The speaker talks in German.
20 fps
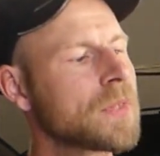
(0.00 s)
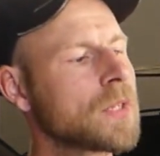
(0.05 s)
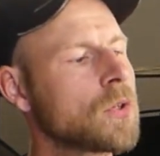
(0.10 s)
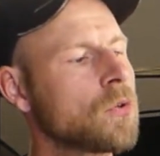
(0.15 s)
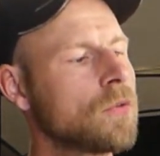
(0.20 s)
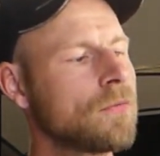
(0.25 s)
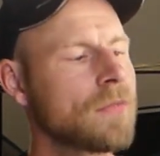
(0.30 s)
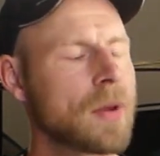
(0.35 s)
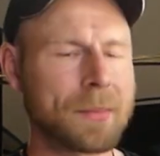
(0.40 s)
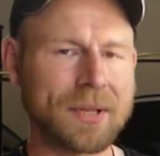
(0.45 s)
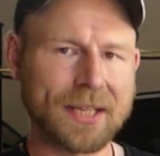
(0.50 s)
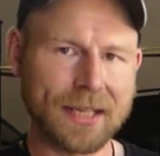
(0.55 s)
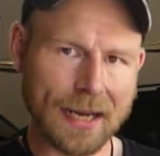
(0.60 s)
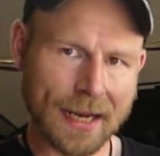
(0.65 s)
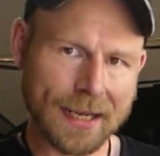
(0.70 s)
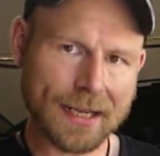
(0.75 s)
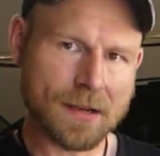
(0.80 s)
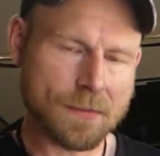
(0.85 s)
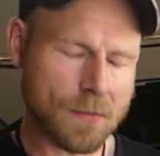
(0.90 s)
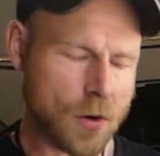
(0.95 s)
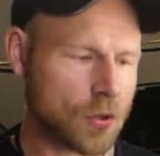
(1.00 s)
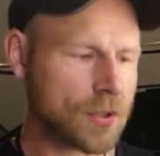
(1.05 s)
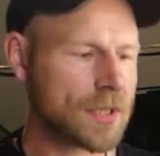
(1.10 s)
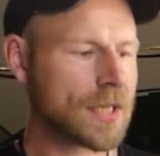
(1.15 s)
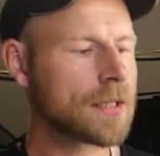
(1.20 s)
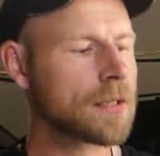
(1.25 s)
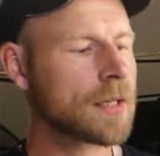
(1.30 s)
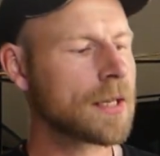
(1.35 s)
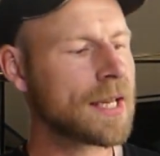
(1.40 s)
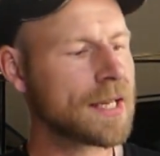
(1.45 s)
Und wenn man den eingebaut
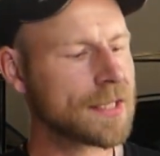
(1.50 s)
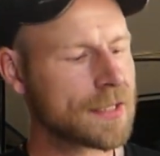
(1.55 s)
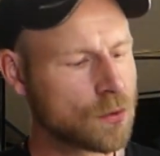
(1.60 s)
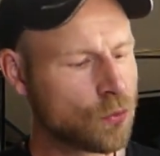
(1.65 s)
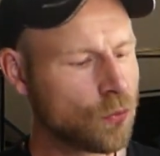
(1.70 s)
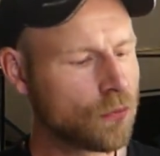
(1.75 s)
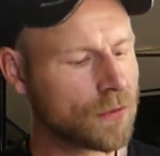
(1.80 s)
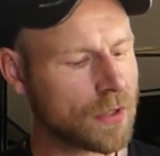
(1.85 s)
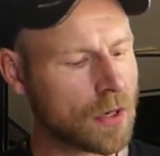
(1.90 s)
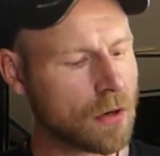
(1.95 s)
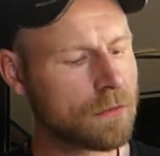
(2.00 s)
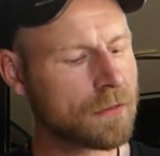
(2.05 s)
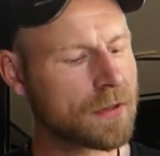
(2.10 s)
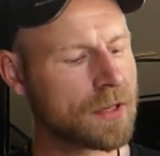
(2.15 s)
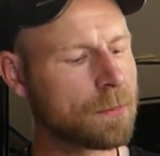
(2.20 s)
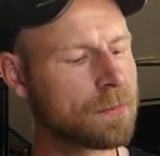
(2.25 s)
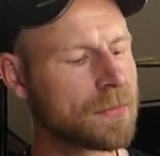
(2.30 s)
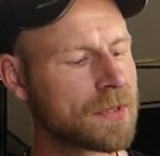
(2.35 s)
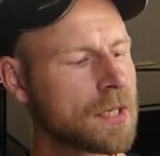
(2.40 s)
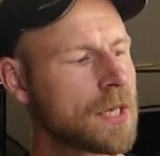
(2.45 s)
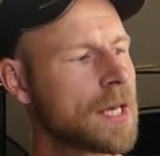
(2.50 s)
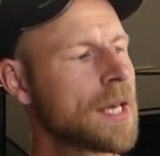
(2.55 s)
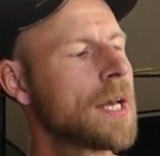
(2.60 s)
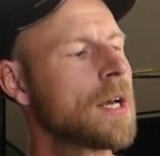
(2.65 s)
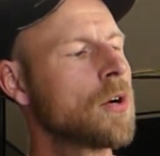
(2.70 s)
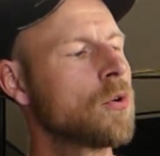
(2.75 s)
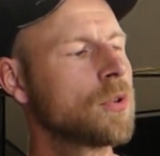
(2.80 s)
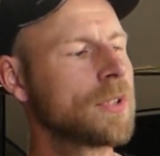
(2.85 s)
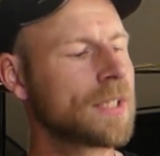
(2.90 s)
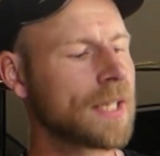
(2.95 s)
hat, dann erst Luft drauf gibt
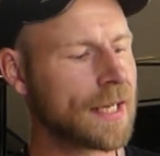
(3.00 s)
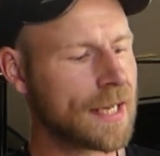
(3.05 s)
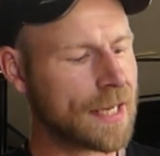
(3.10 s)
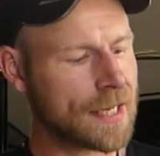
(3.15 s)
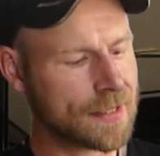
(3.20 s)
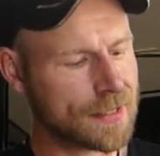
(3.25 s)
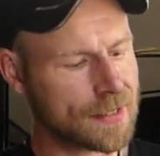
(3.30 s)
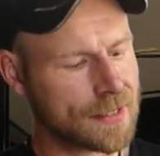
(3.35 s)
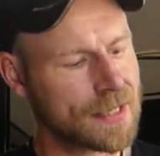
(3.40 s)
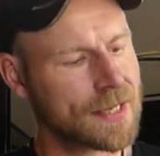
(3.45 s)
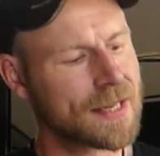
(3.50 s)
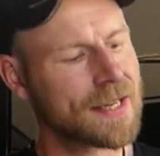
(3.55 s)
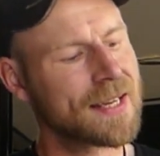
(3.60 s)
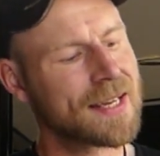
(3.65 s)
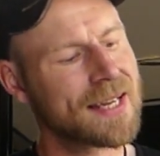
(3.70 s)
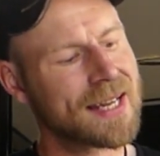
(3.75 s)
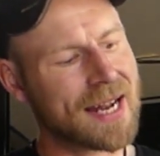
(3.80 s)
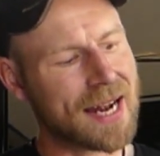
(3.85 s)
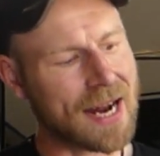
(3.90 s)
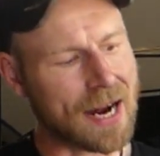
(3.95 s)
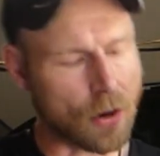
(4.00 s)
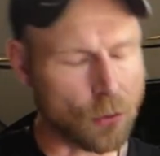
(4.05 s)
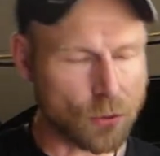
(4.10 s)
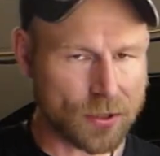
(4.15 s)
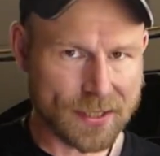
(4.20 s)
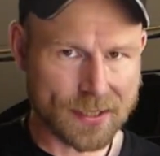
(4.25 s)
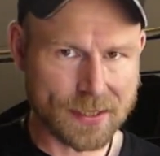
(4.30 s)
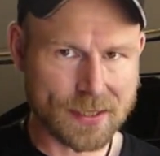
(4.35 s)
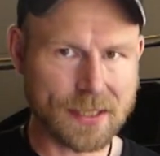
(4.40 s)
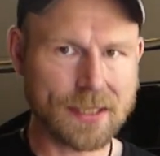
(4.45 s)
und dann erst
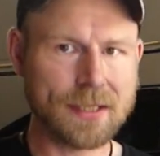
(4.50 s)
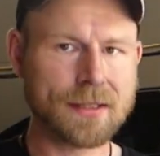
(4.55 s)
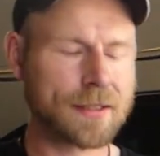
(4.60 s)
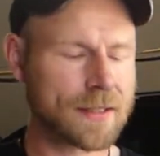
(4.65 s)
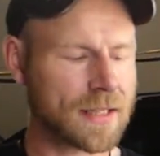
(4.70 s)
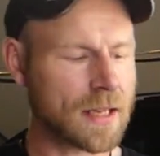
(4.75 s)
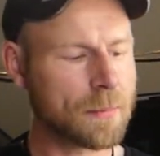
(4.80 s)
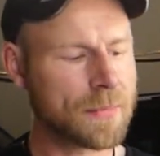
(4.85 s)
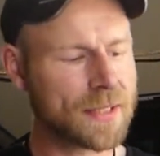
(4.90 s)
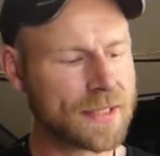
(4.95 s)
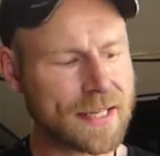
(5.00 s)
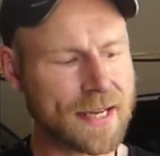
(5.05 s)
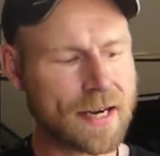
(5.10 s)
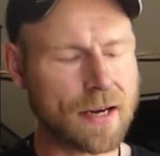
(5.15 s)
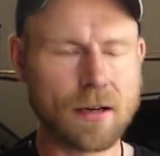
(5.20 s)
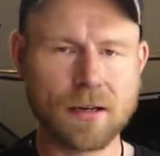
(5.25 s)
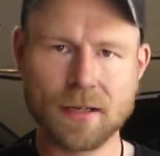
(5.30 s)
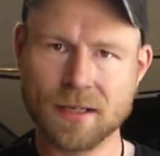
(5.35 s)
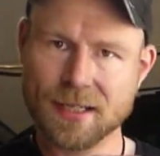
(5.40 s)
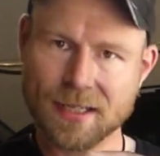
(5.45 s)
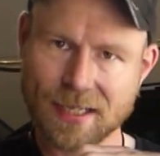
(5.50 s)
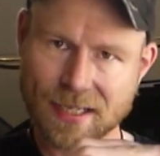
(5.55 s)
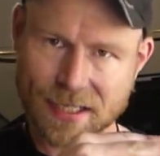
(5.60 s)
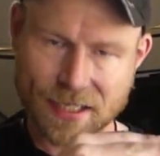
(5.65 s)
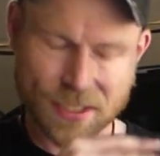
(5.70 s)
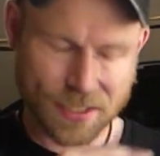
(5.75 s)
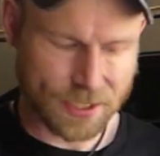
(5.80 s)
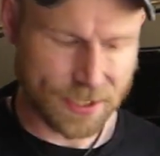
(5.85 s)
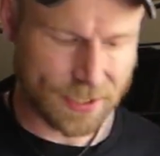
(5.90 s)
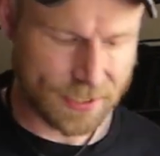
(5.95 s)
rausziehen, damit der
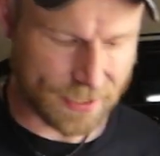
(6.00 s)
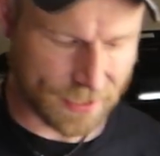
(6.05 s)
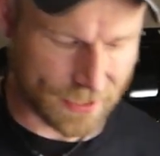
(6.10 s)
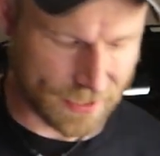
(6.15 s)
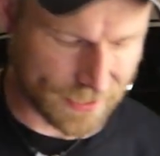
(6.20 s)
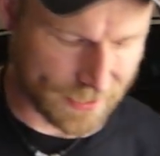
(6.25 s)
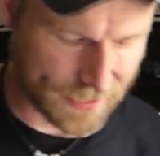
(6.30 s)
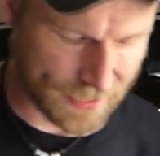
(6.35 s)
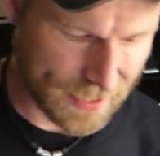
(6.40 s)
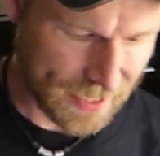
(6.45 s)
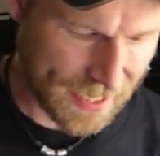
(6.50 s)
richtig sitzt.